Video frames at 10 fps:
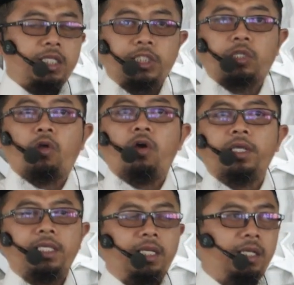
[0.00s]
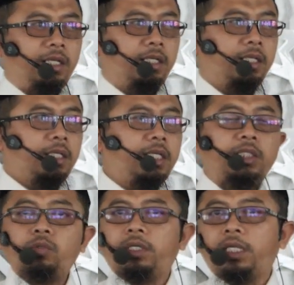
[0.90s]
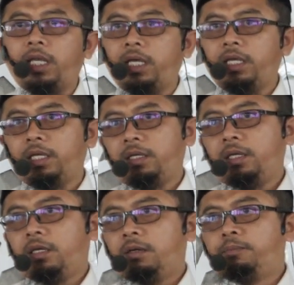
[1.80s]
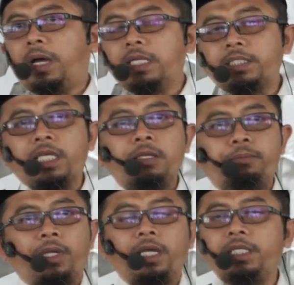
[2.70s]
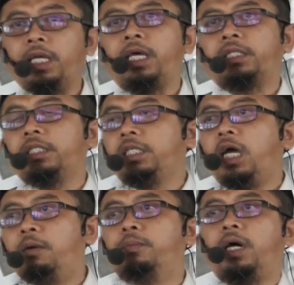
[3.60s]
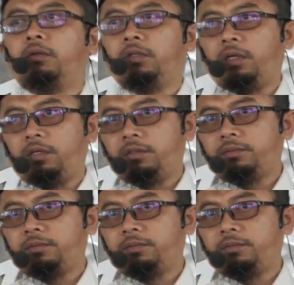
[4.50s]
Israel itu adalah bahasa Ibrani yang artinya hamba Allah.